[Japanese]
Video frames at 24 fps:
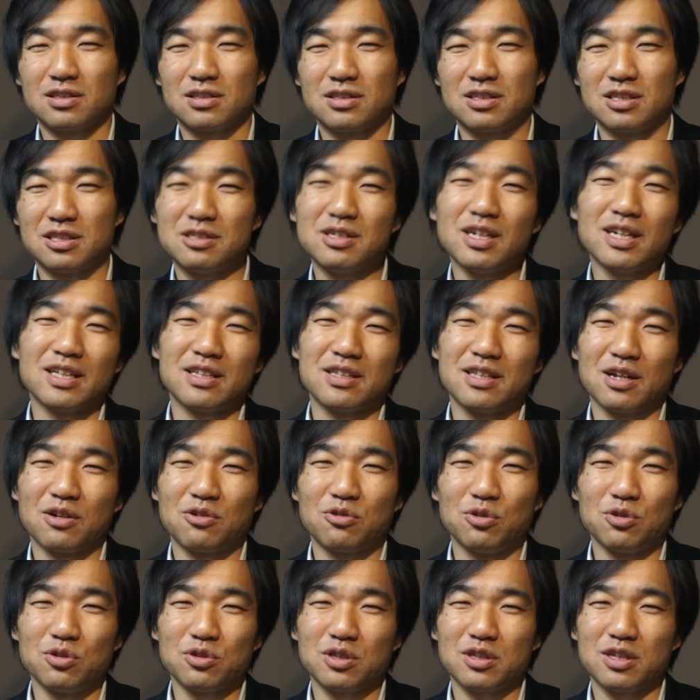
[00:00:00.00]
実はですね
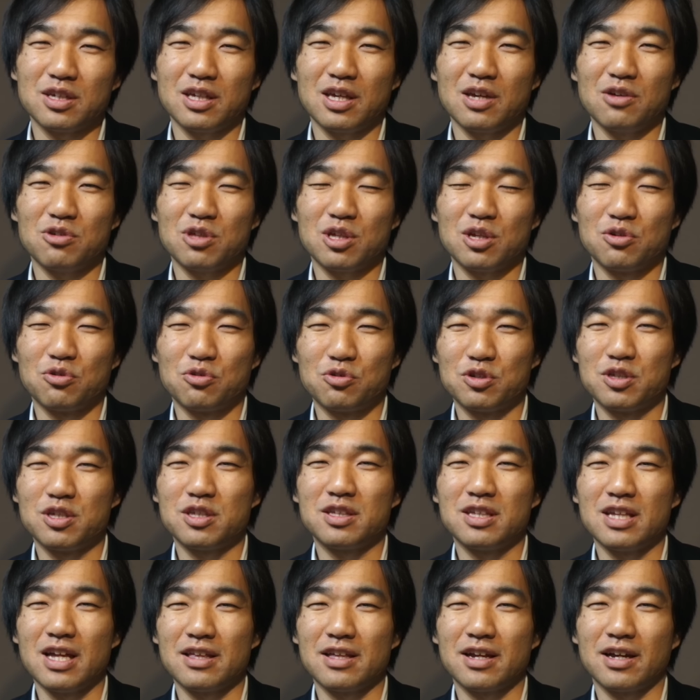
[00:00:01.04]
この実験をして翌
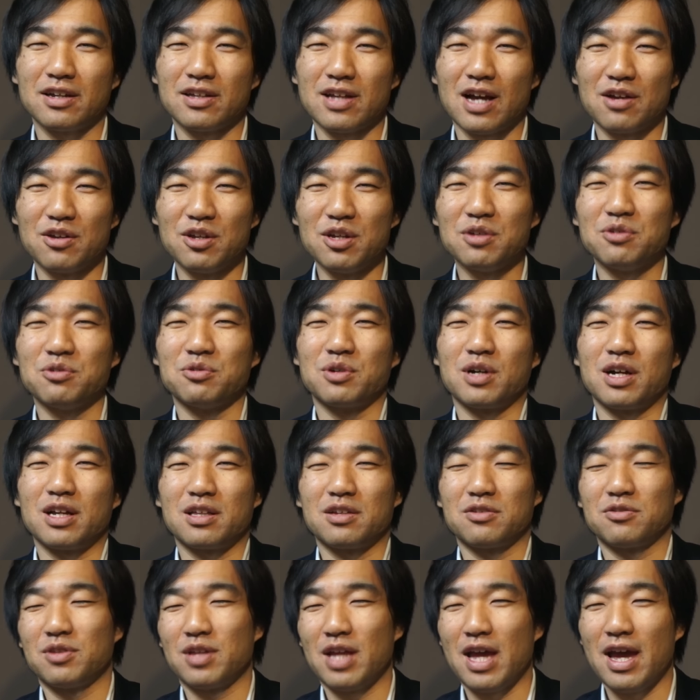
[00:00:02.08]
日なんだけどアルインコの
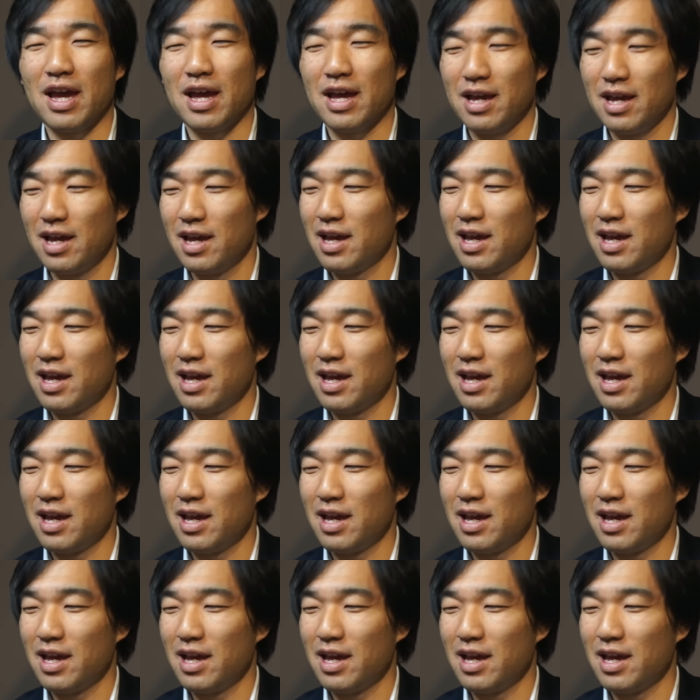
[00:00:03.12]
方のね、